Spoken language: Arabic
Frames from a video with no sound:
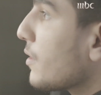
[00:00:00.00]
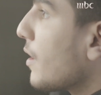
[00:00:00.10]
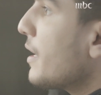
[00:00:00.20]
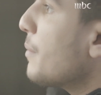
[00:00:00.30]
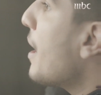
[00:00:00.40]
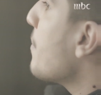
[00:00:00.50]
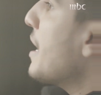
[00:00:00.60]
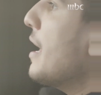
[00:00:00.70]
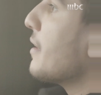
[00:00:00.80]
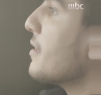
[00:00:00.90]
الطريق
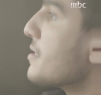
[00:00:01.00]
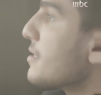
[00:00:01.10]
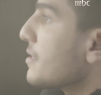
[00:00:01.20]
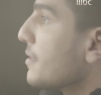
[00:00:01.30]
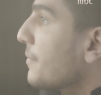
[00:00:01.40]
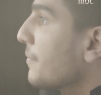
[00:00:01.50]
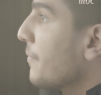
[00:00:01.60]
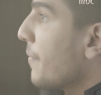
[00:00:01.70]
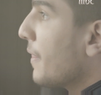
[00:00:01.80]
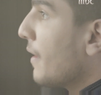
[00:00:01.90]
بعمل حادث
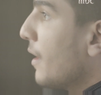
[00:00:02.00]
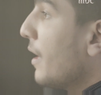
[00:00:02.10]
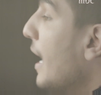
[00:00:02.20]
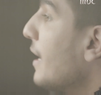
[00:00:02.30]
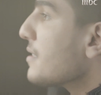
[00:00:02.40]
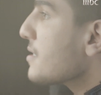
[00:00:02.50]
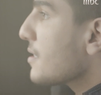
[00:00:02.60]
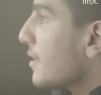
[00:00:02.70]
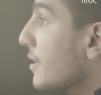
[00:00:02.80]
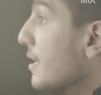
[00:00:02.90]

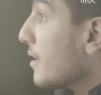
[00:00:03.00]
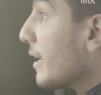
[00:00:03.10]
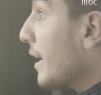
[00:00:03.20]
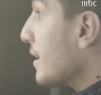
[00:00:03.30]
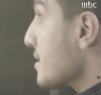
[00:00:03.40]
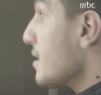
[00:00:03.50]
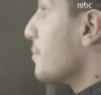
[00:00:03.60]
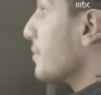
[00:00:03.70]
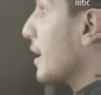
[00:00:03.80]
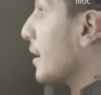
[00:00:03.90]
حادث كثير يعني
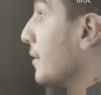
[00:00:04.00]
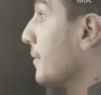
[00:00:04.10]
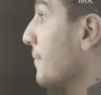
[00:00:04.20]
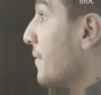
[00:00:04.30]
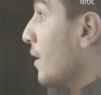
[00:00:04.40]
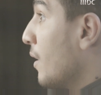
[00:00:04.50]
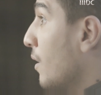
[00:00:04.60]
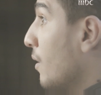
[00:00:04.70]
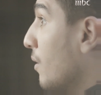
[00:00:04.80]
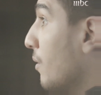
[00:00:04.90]
صعب كان
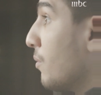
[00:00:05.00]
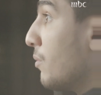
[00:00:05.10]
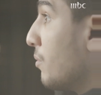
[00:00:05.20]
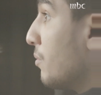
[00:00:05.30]
و